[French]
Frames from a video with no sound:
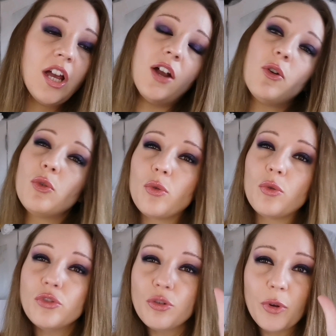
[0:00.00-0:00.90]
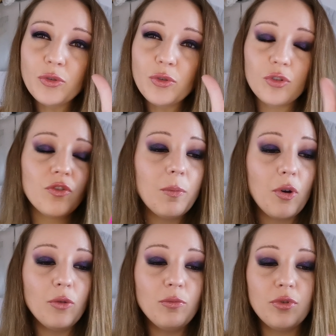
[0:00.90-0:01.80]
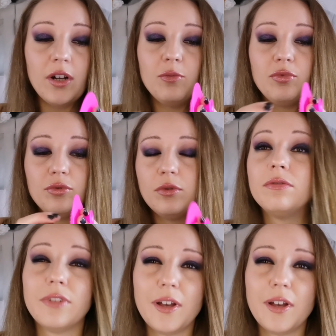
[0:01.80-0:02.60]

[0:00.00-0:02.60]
Alors le rose, je pense que je vais le prendre pour aller au boulot.